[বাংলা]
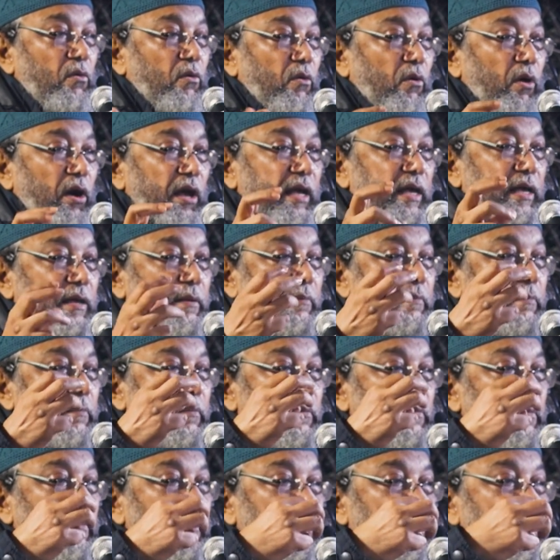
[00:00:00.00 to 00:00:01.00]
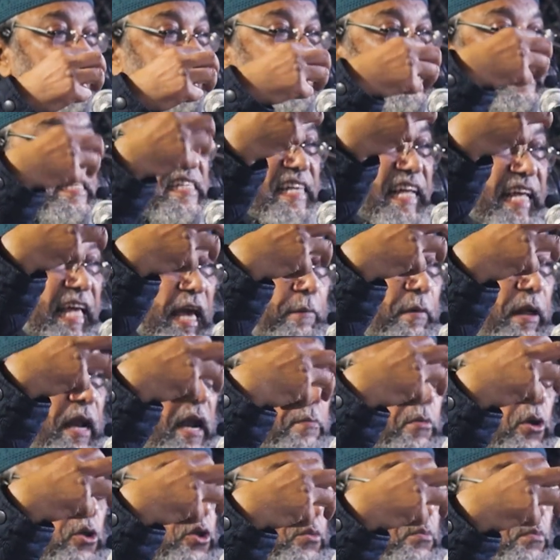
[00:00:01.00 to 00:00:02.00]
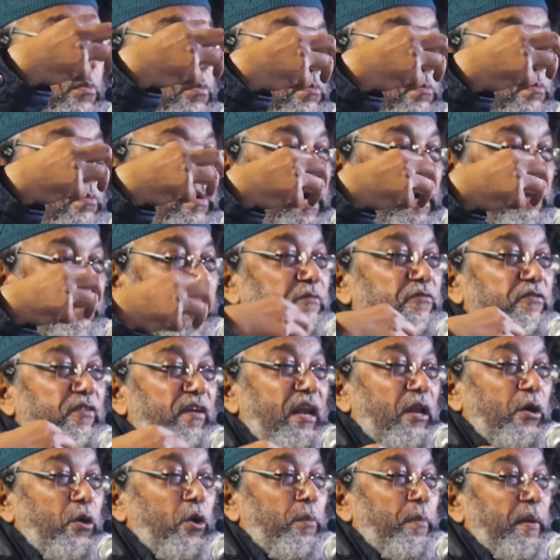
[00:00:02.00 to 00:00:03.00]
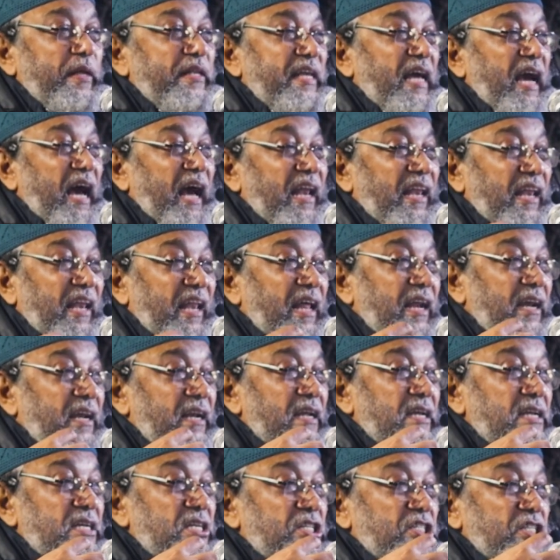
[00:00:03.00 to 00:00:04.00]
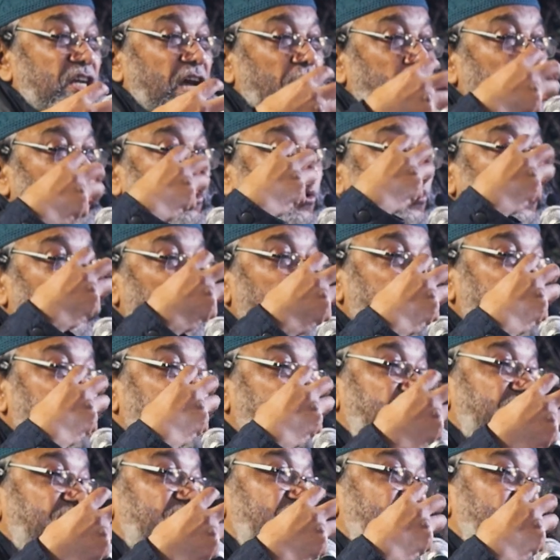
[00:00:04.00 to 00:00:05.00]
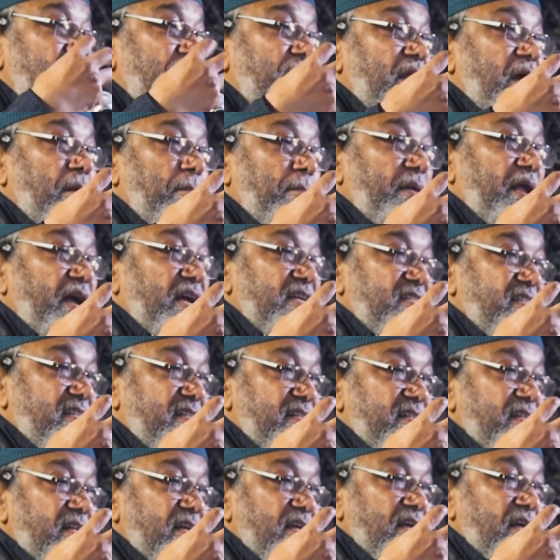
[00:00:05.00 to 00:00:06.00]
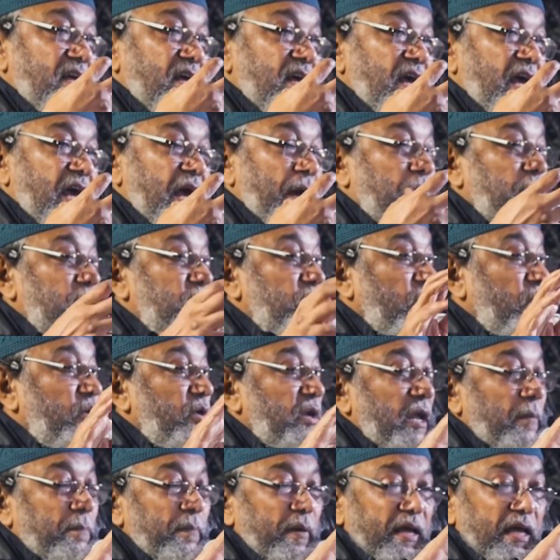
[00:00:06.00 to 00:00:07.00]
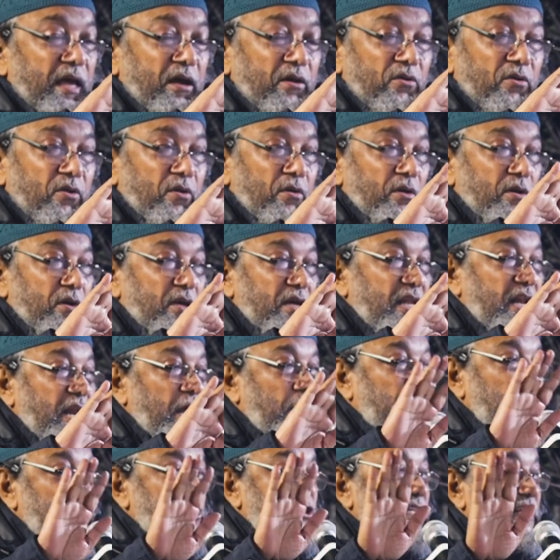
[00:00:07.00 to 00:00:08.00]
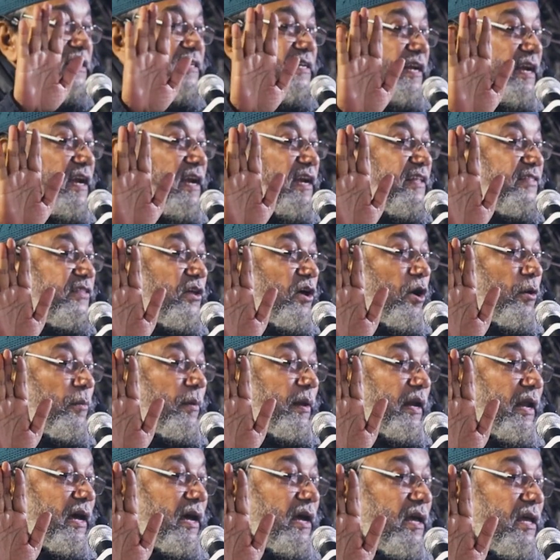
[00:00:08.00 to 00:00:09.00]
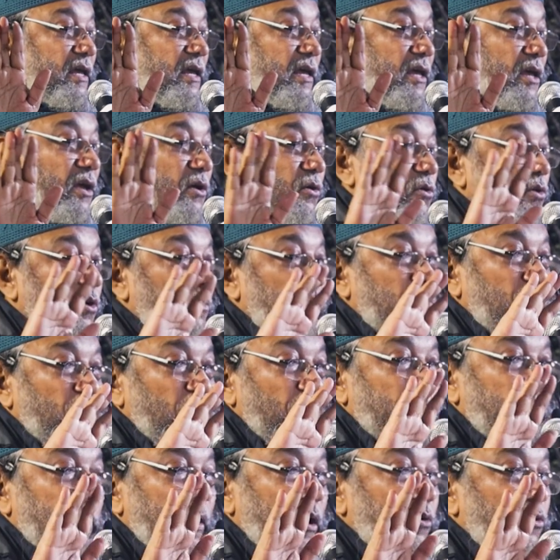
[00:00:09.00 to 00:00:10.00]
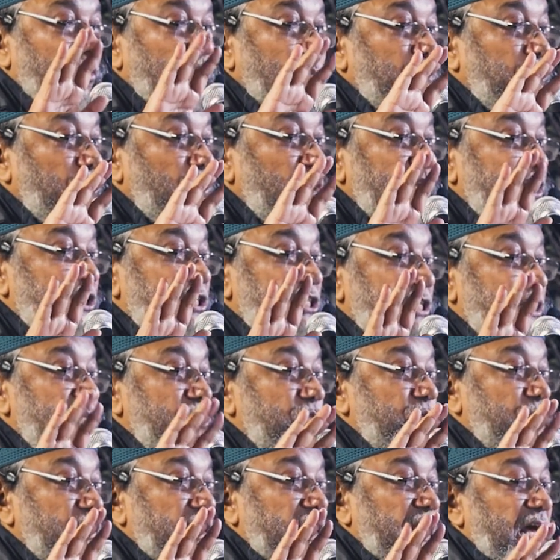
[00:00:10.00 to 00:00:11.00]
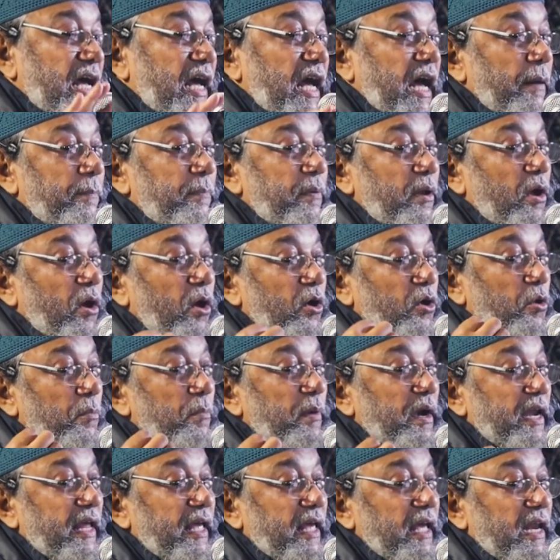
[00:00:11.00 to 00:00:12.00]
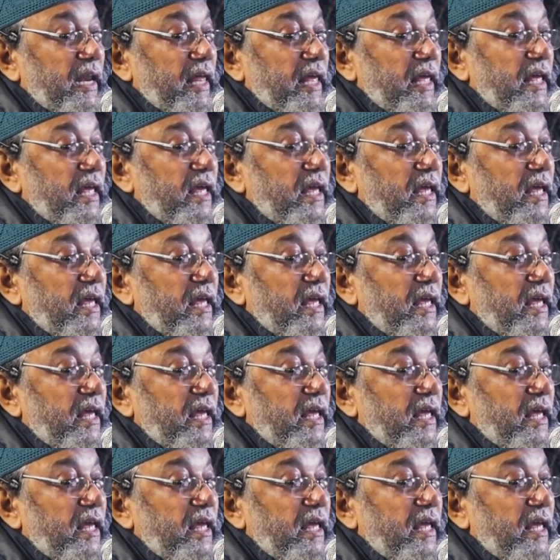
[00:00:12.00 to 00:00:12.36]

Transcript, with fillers: ওই সিসি ক্যামেরার মতো আপনি ফিল করবেন যে আল্লাহর সার্বক্ষণিক দৃষ্টির সামনে আপনি আসেন এবং তখন আপনাকে কোনো নিরাময় সেন্টারে নিতে হবে না কোনো মুরব্বী কোনো পুলিশ কিছুতে না আপনি অটোমেটিক্যালি